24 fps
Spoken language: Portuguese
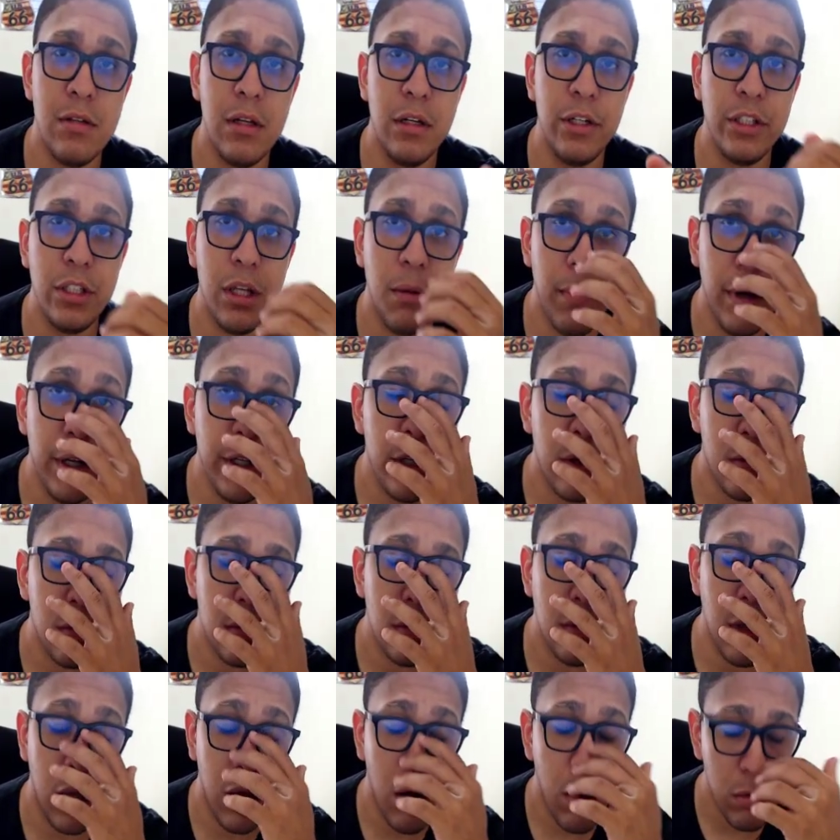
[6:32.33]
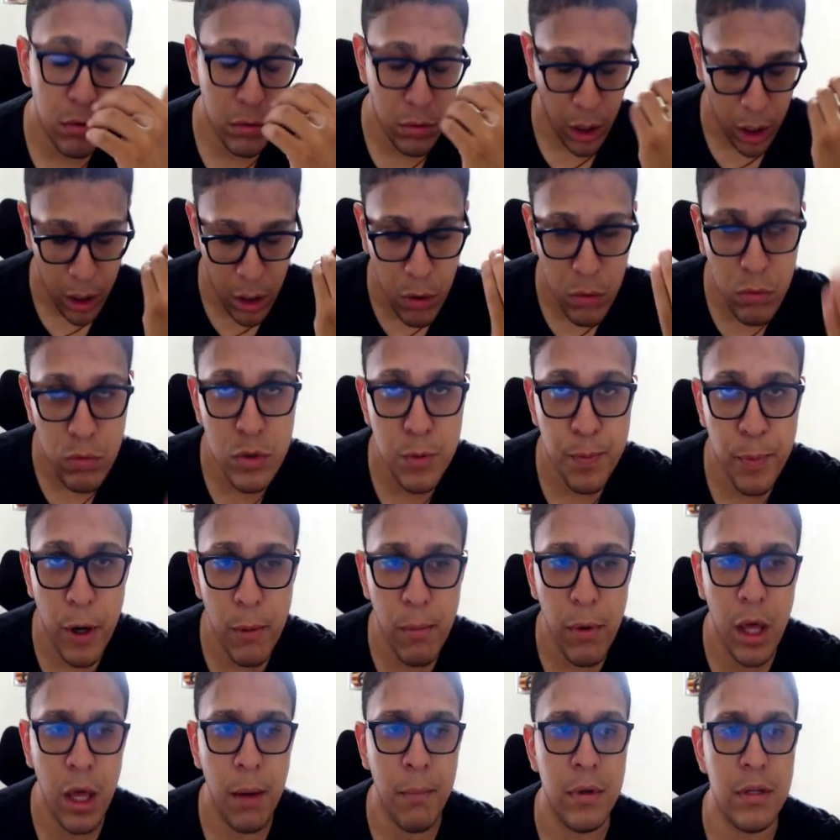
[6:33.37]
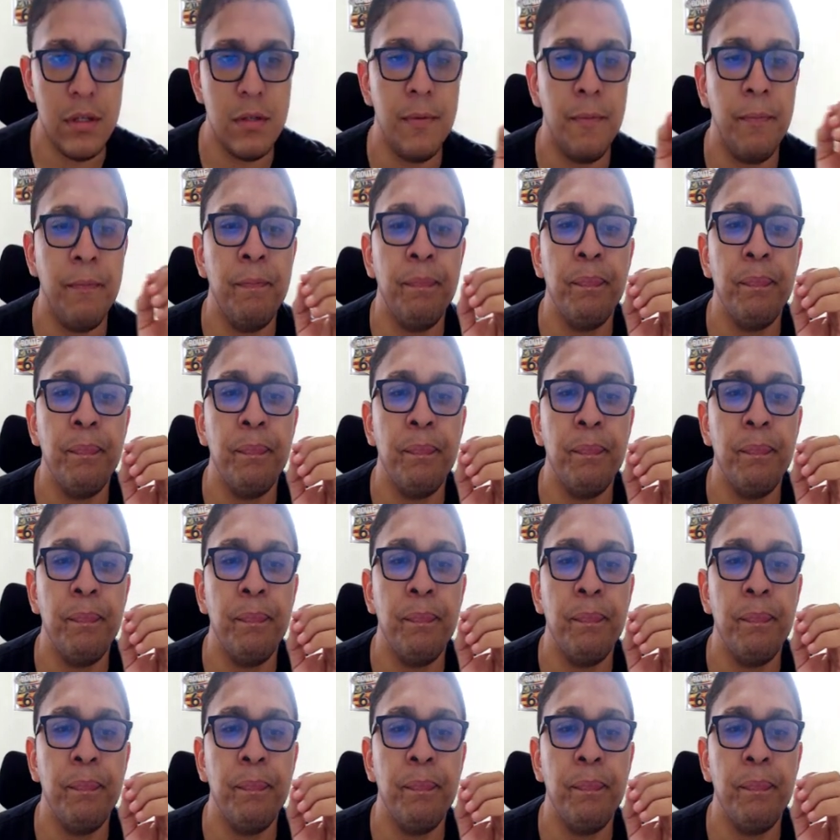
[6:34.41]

eles também têm, têm alguns problemas.